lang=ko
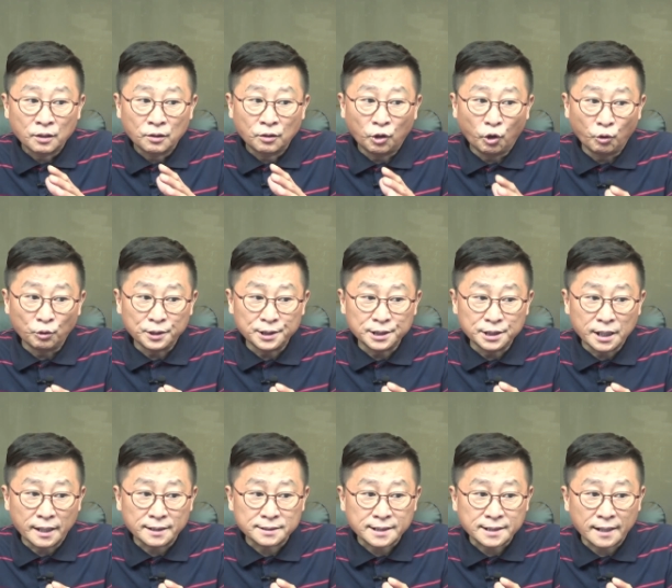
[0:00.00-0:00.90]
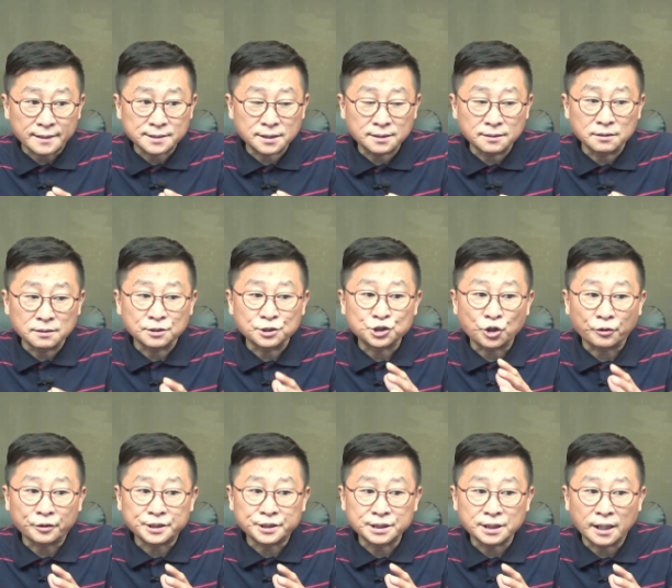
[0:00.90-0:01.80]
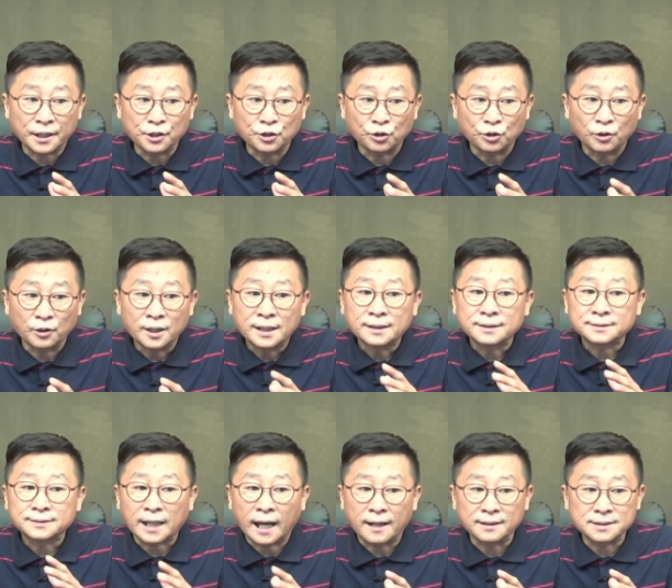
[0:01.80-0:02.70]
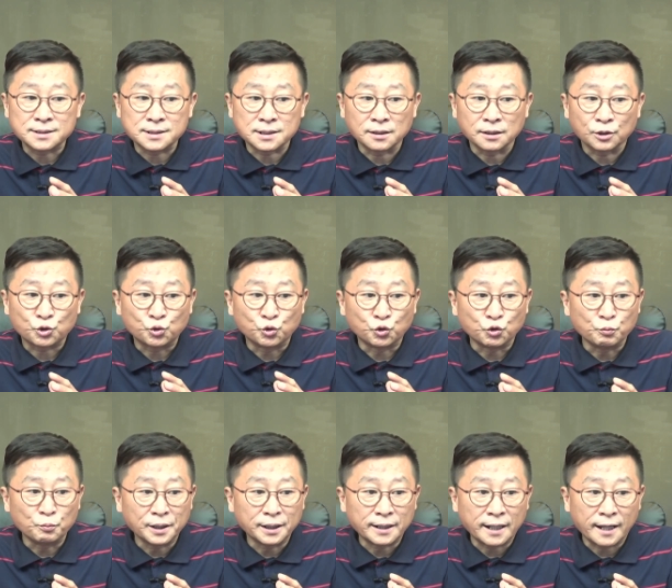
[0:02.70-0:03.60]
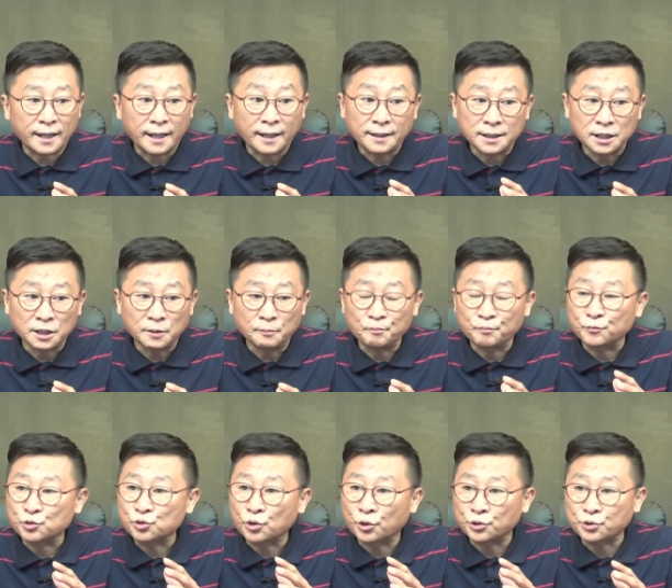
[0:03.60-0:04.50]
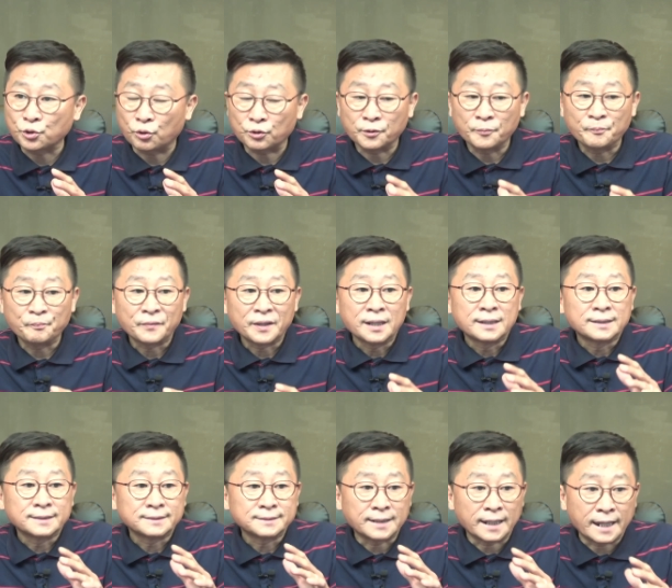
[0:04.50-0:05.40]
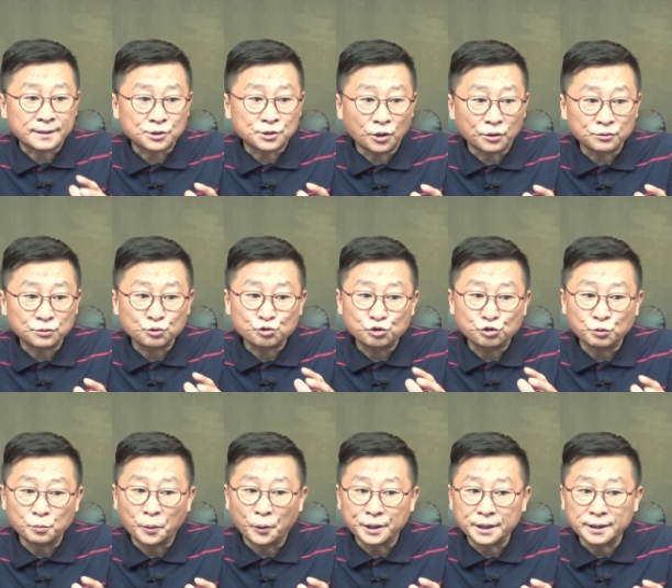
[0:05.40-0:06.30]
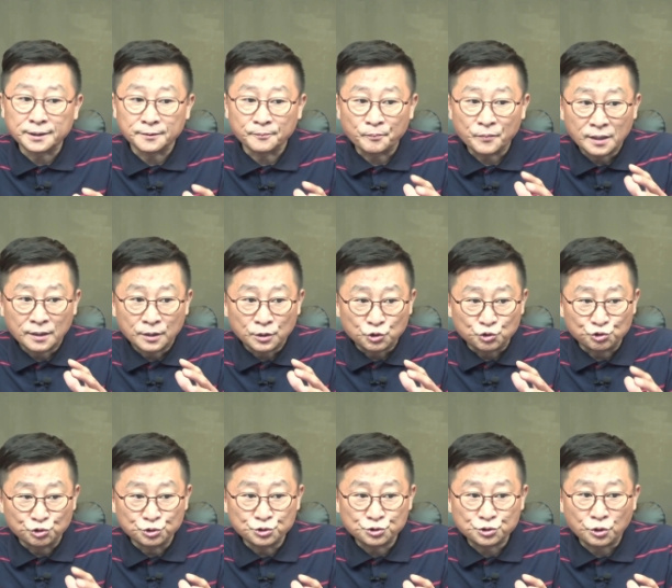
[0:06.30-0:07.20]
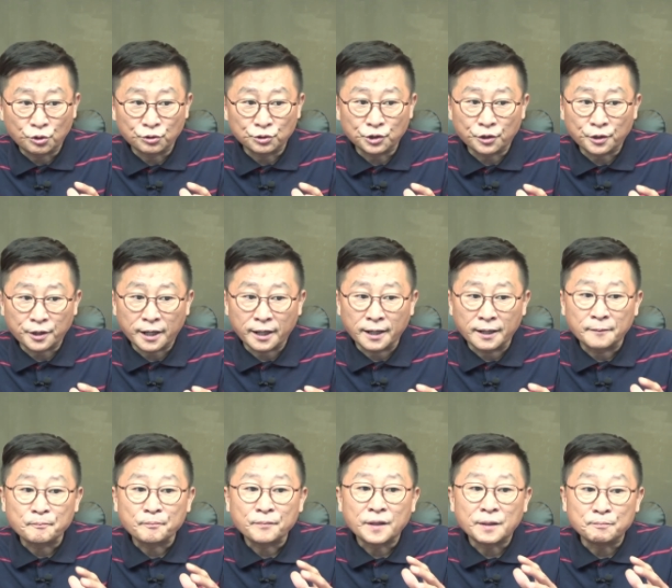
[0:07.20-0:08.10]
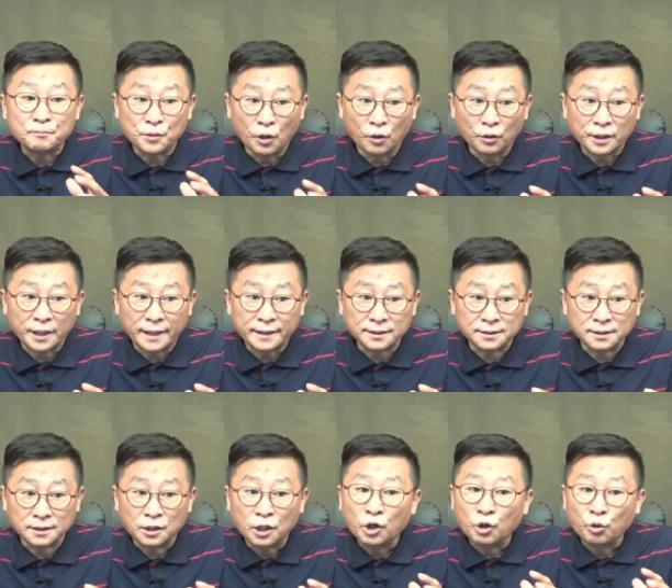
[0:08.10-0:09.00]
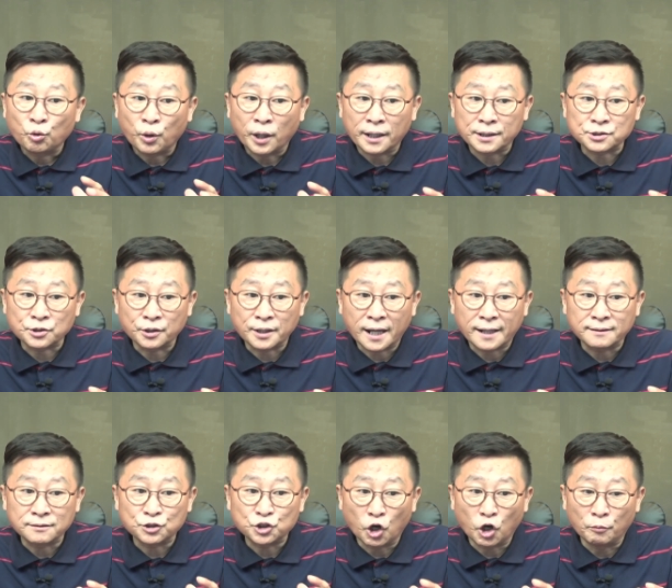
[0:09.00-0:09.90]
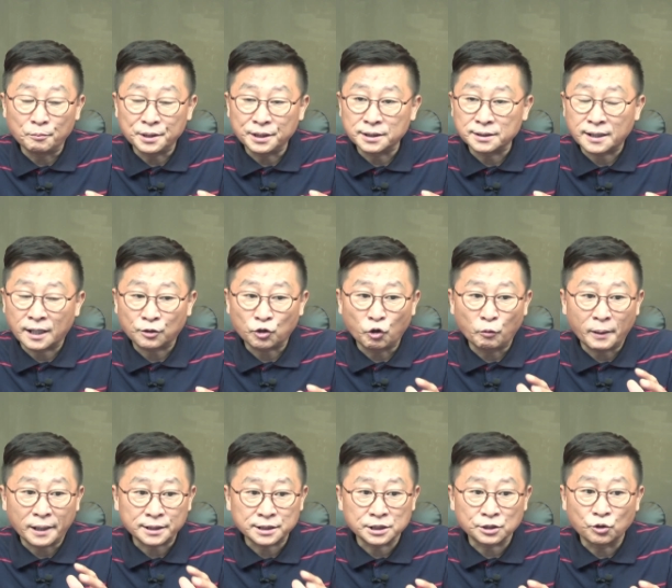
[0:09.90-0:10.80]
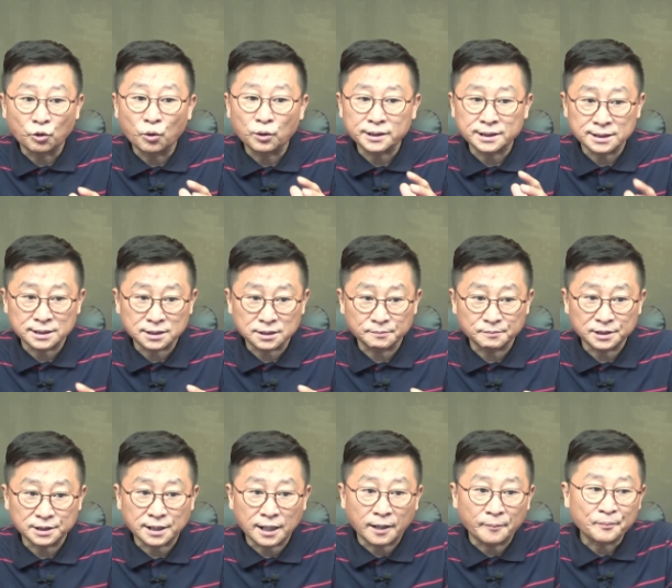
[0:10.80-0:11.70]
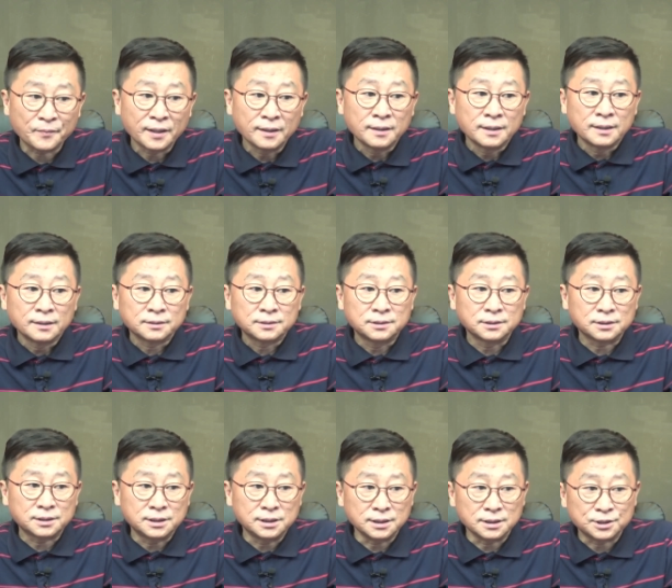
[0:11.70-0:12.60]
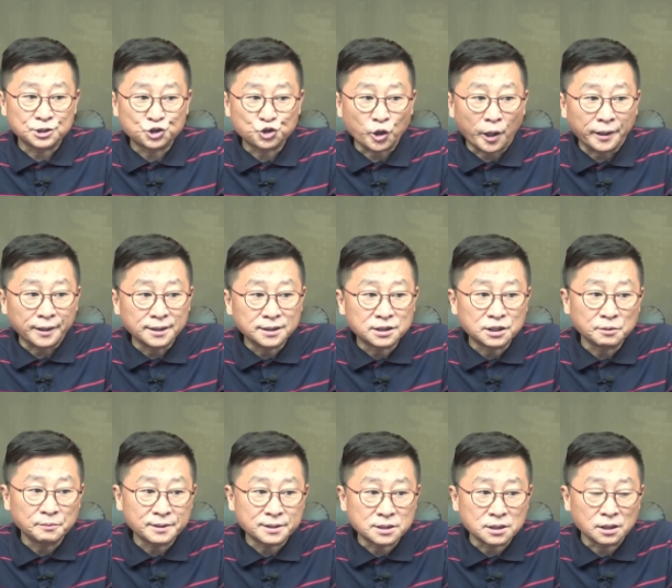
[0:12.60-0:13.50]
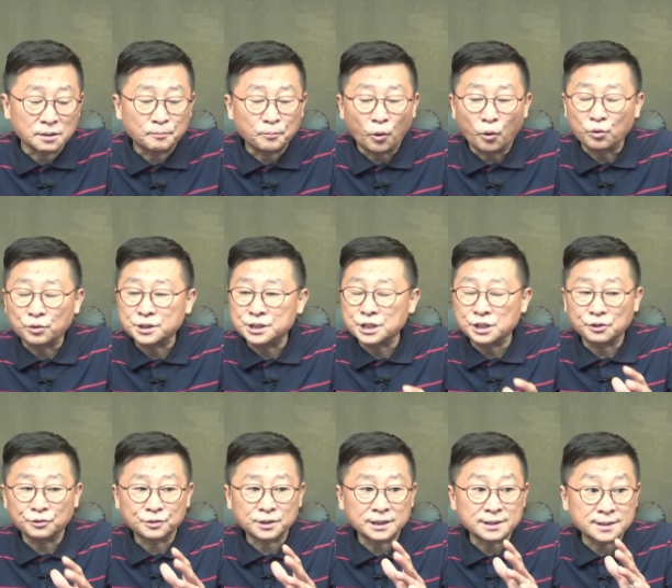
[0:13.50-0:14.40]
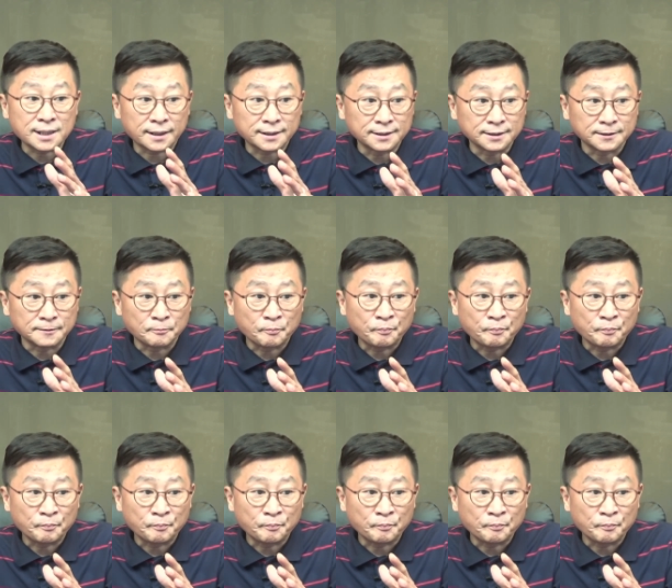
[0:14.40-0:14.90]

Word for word: 호의의 사실을 적시하여 당시 국민의힘 소속 대선 후보인 윤석열의 명예를 훼손한 혐의라고 밝히고 있습니다. 특히 JTBC 봉지욱 기자는